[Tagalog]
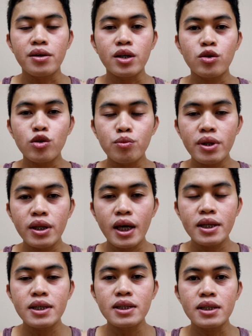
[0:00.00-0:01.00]
recruitment
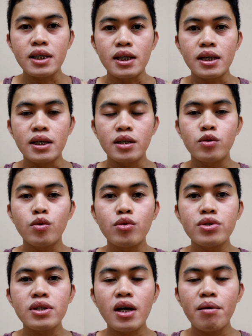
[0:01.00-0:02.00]
agency
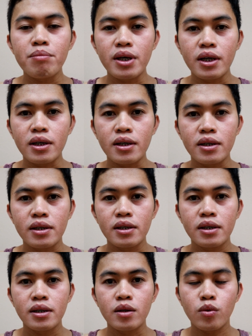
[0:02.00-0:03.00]
doon sa aming
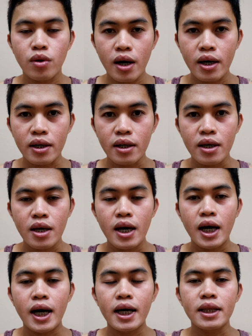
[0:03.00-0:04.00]
lugar.
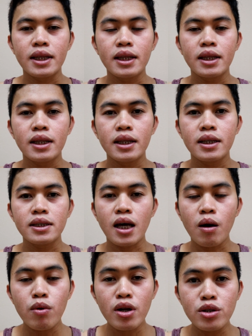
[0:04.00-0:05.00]
At
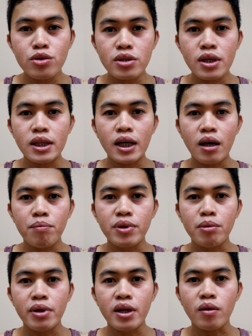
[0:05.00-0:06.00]
sa awa ng Diyos, natanggap
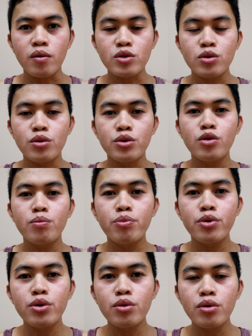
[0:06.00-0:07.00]
naman ako. So, yun
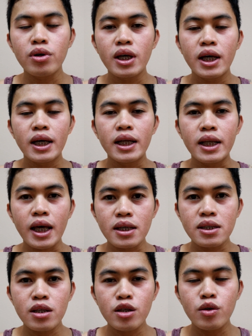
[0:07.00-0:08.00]
po yung
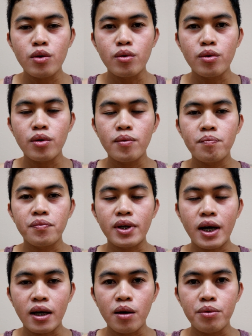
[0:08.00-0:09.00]
next ninyong
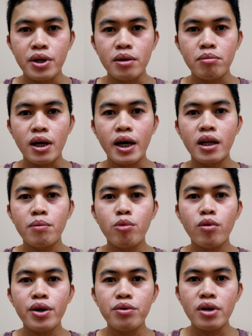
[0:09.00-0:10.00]
gagawin. Maghanap
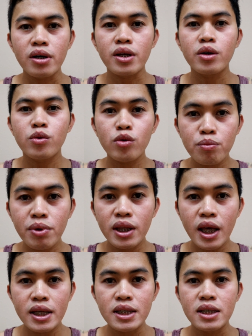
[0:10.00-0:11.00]
po kayo ng
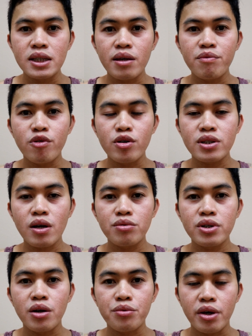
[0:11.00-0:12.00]
recruitment agency for
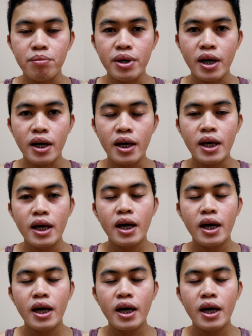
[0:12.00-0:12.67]
Saudi Arabia.